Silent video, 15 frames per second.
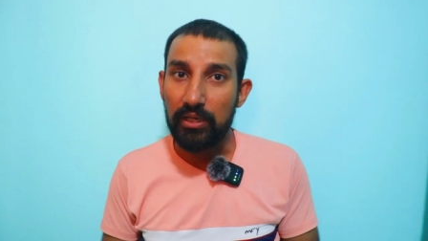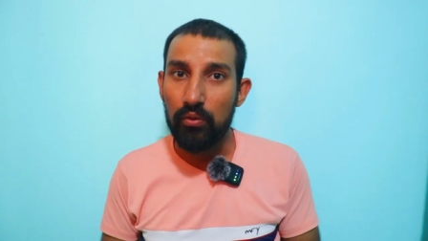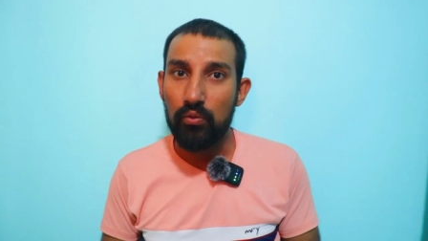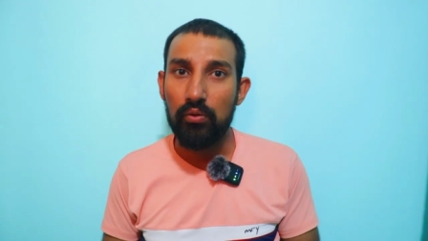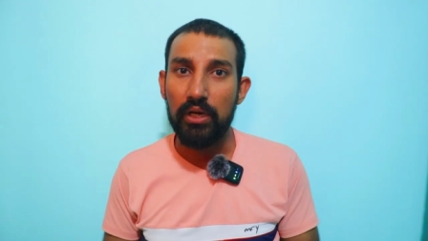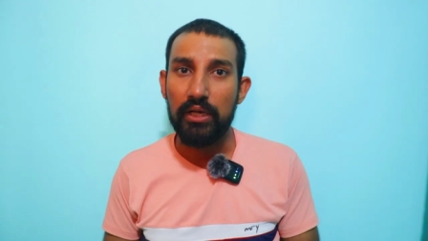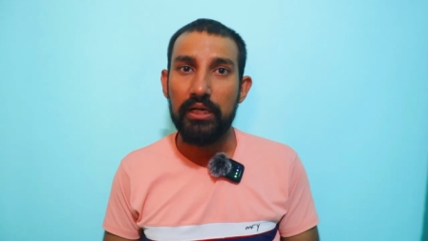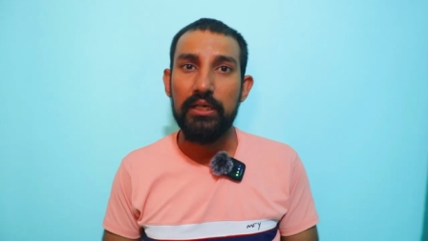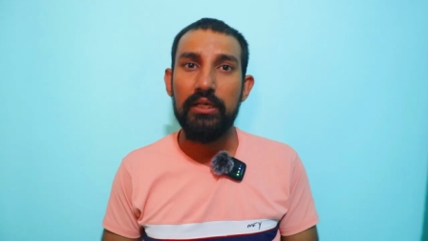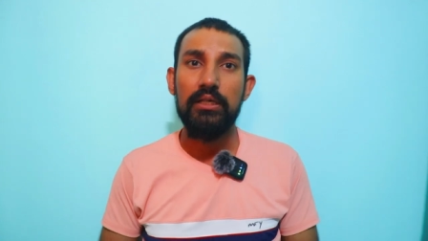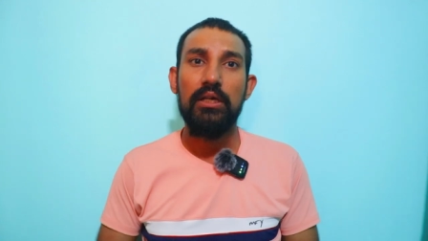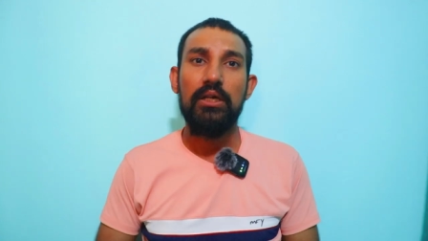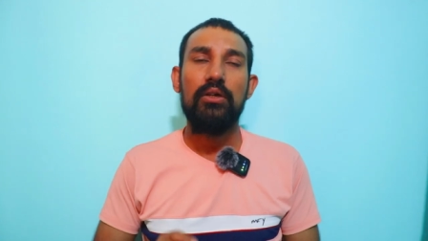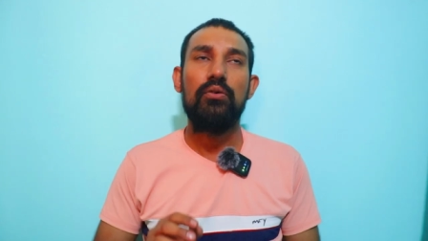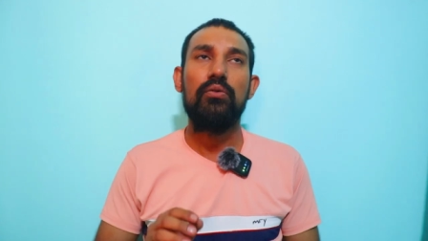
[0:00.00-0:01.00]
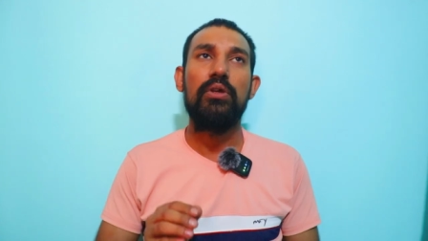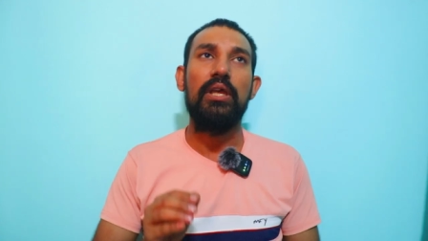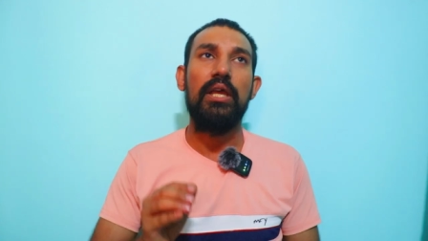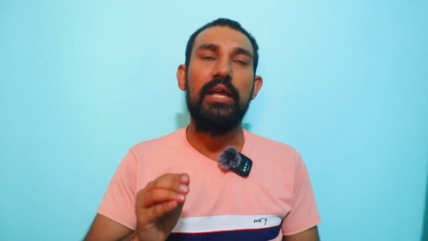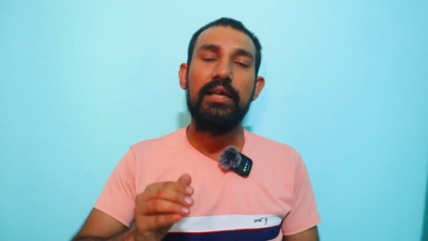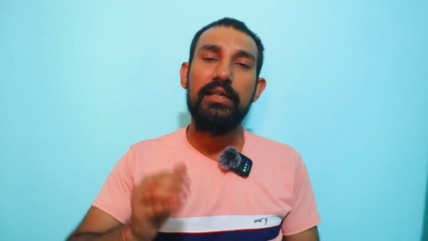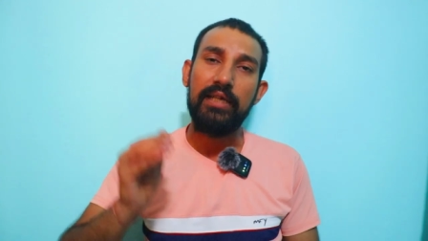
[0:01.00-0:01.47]
कहूंगा नहीं
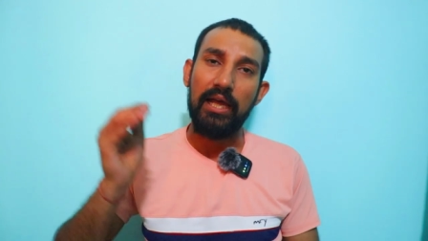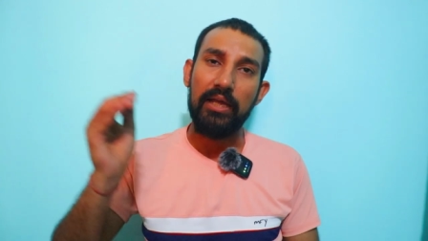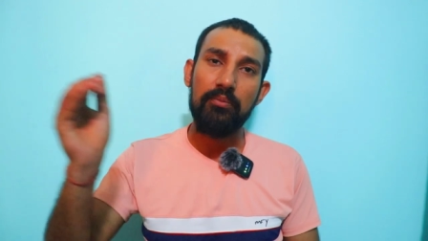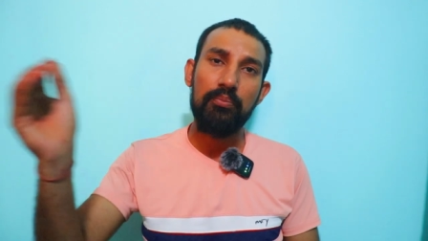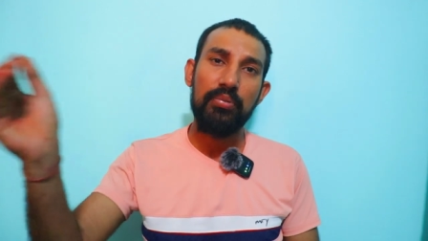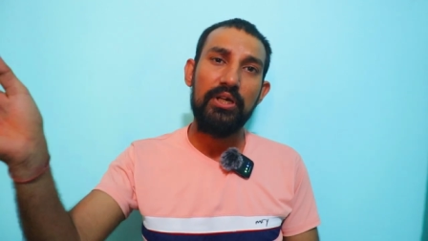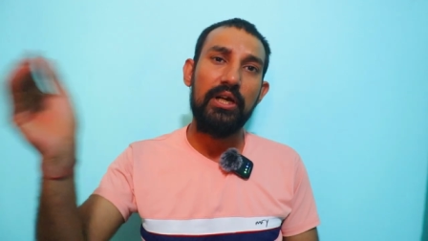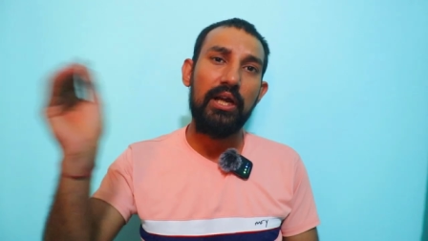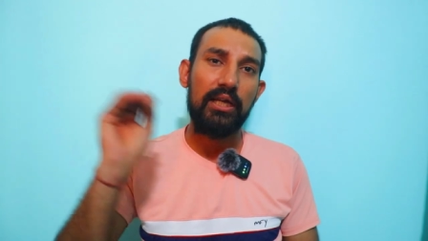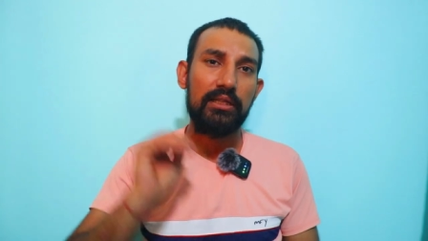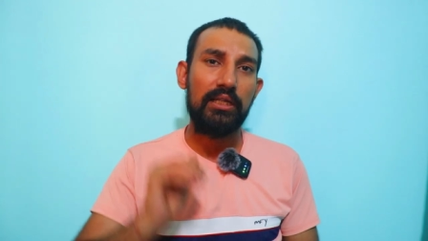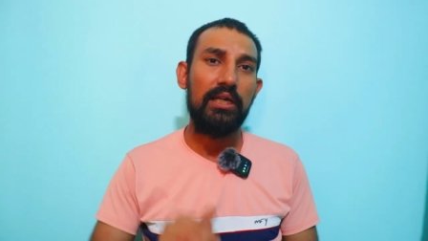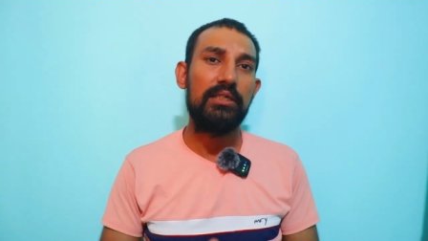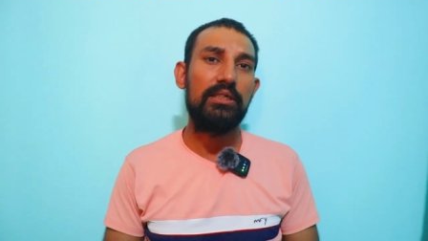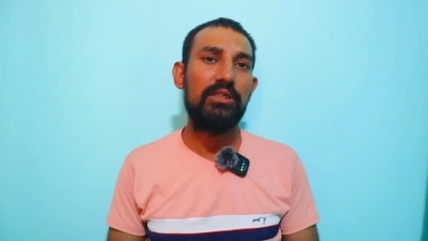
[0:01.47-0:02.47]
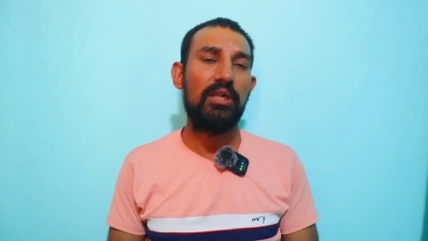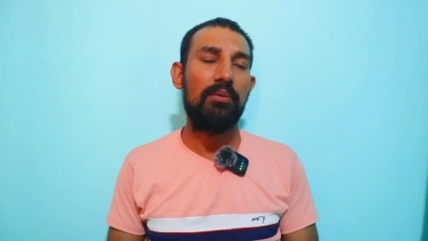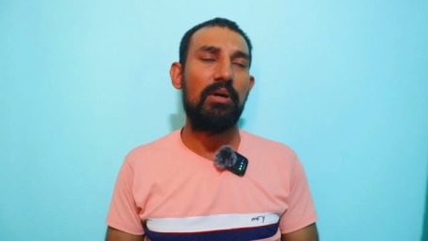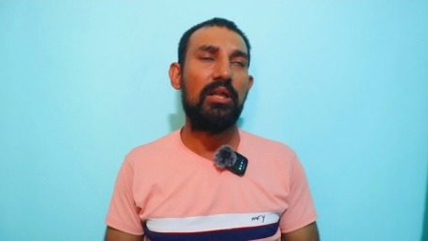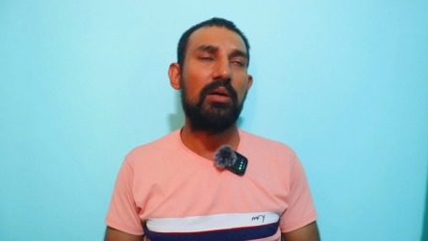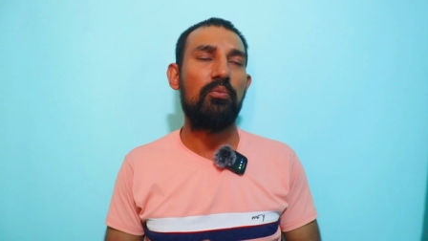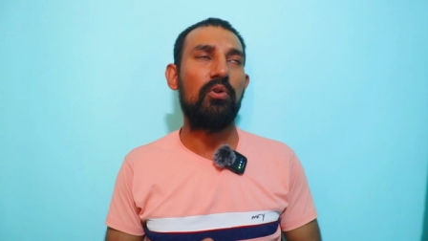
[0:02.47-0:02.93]
क्योंकि एक टाइम पीरियड आता है जिसके
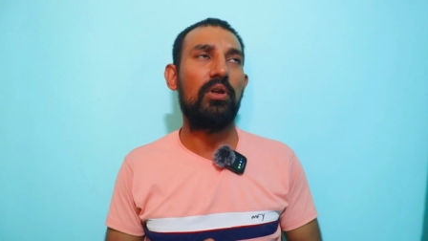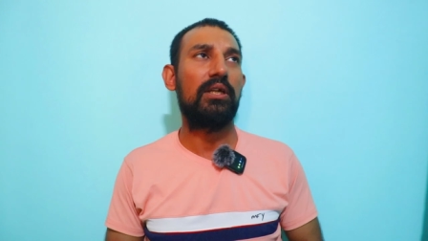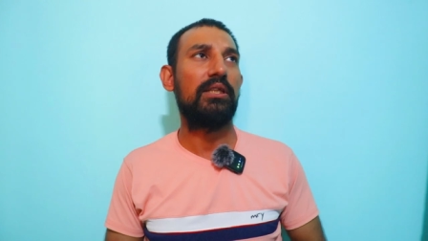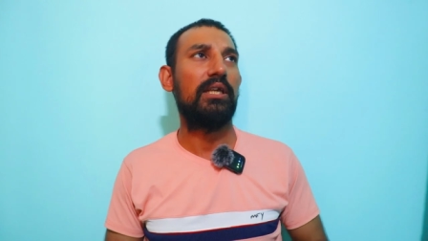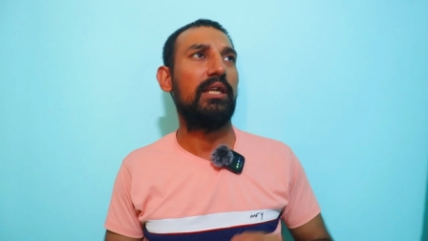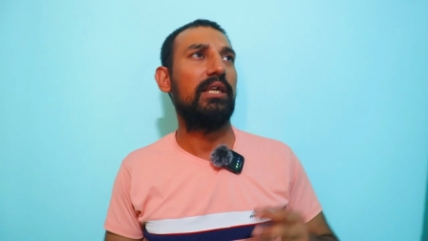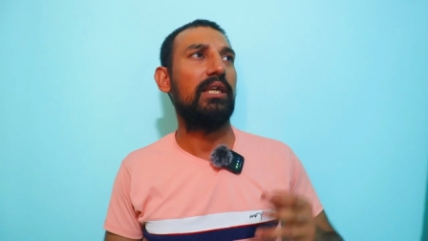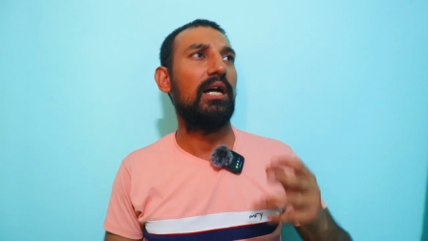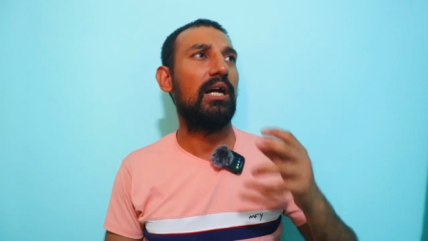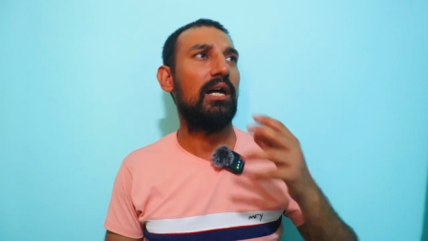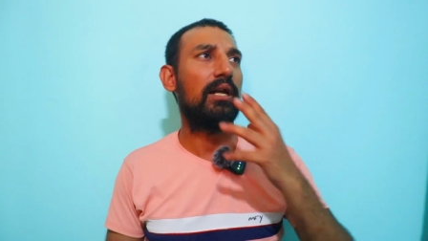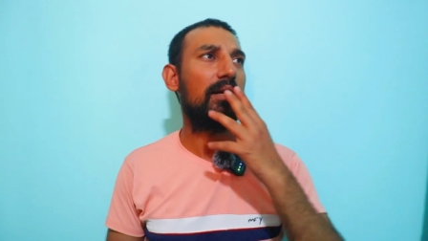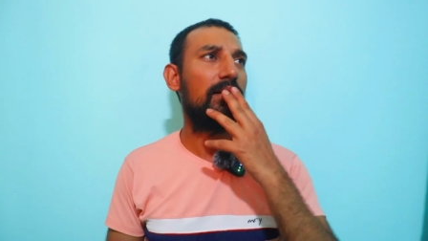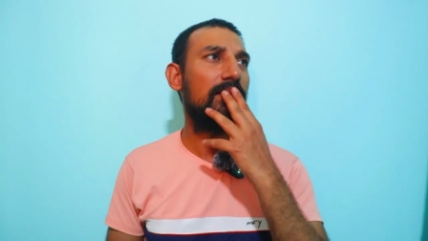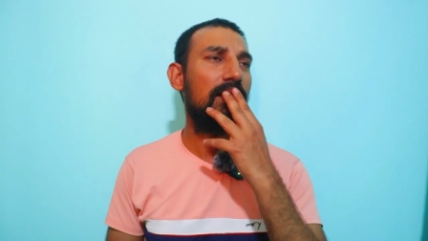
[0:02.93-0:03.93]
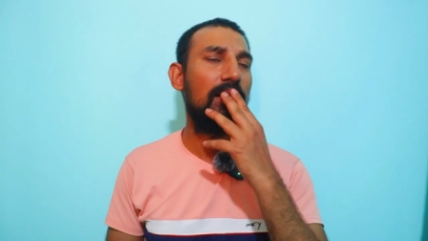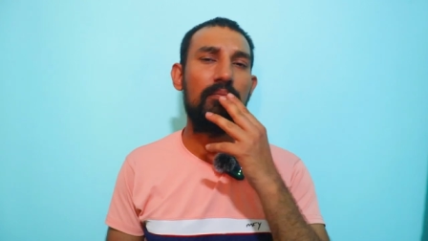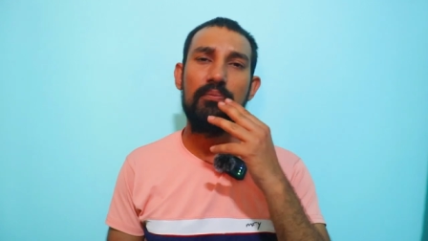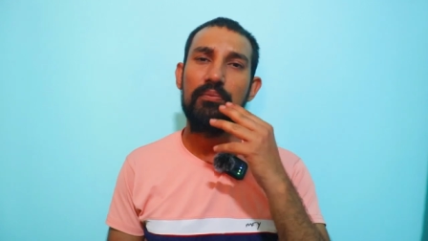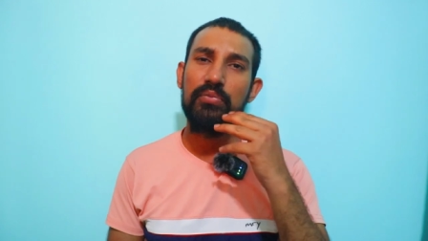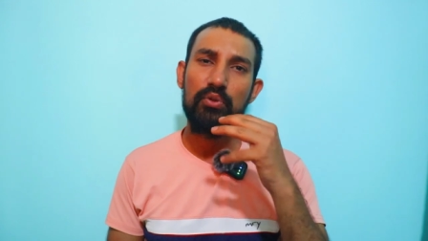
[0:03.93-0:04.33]
बाद आपको लगता है कि यार अब